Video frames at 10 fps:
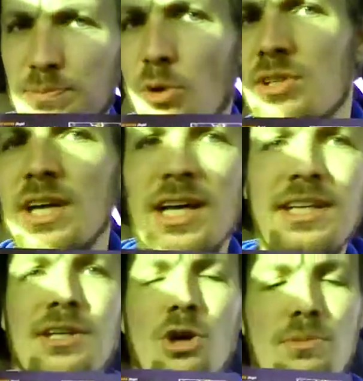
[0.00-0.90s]
es mir unten rein
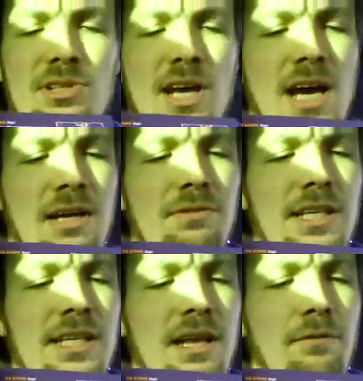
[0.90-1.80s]
in die Kommentare, wie
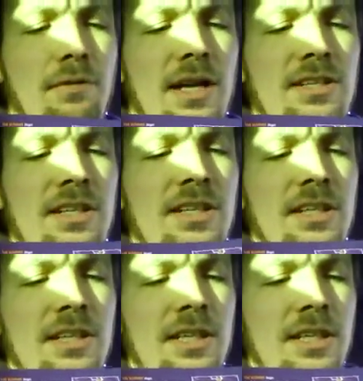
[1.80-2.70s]
ihr den fandet.
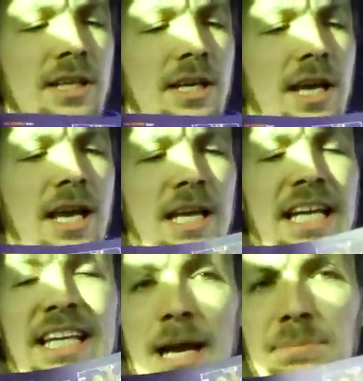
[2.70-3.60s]
Äh,
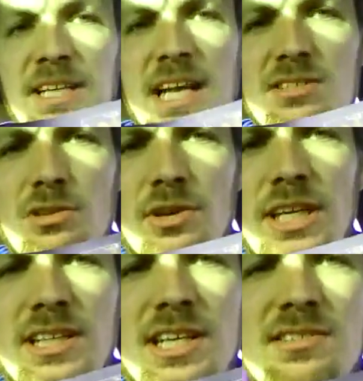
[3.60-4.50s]
ich habe den jetzt noch
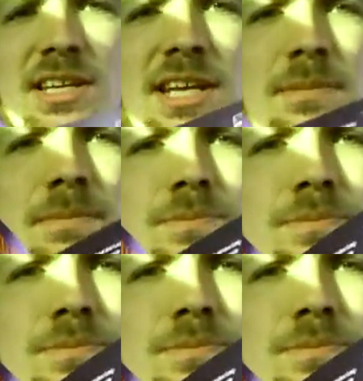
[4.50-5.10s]
nicht gesehen.